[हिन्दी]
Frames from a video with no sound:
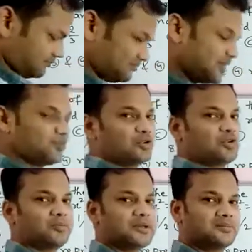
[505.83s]
फिर बोल रहा
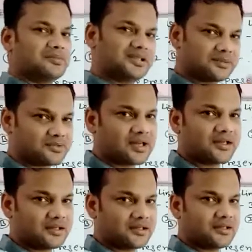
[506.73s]
हूँ मैं ये समझाने
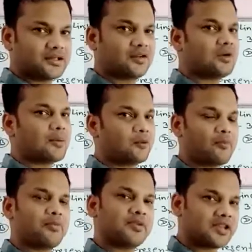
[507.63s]
के लिए ये लिख रहा हूँ आप
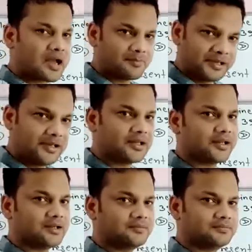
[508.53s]
कॉपी में आप भी लिख लेना